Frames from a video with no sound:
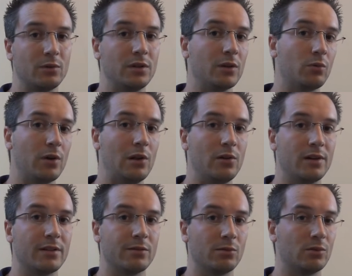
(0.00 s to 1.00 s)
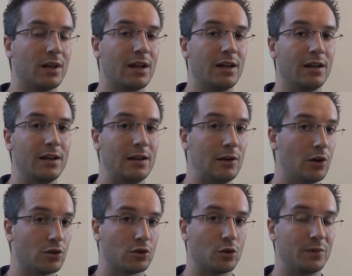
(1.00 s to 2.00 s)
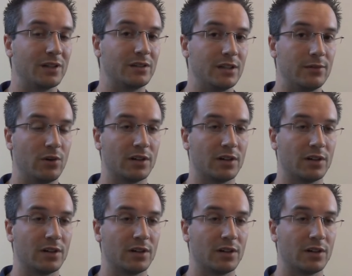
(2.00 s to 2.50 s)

quindi quello innanzitutto era il nostro obiettivo,